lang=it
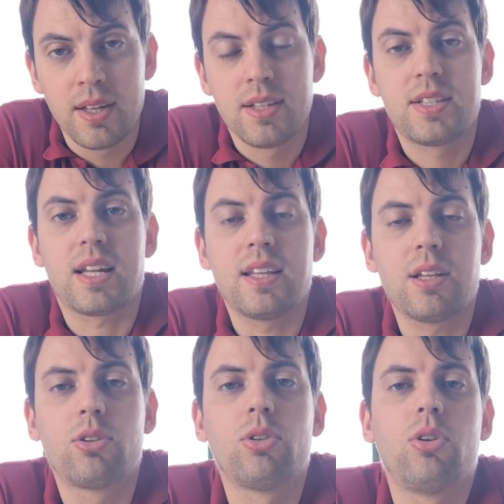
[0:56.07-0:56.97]
Si era
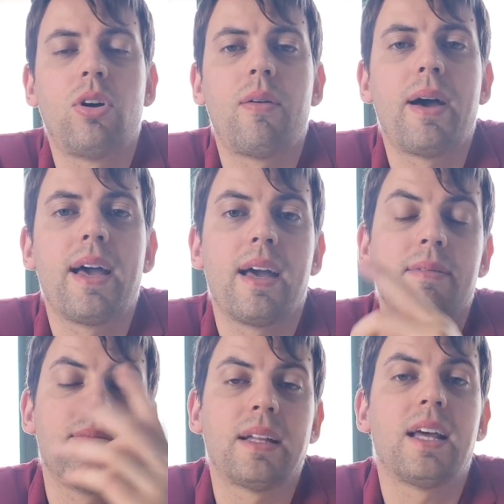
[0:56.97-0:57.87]
detto,
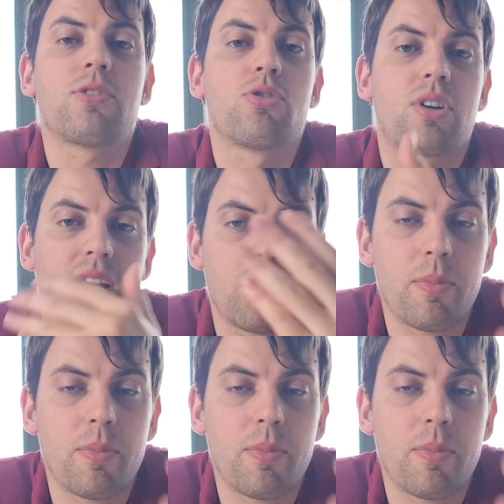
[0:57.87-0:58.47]
vabbè, adesso giocheremo